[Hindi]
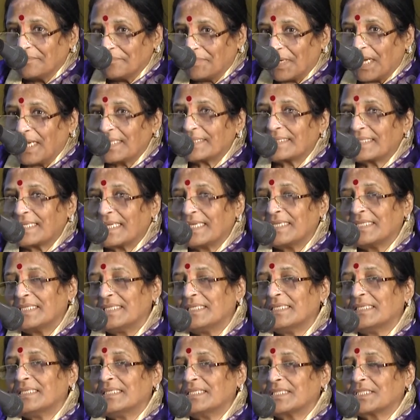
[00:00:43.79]
बात कहनी
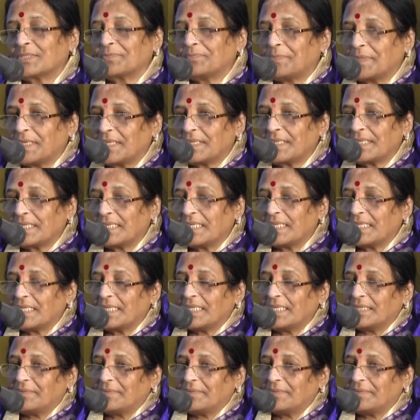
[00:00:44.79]
है इस पर कि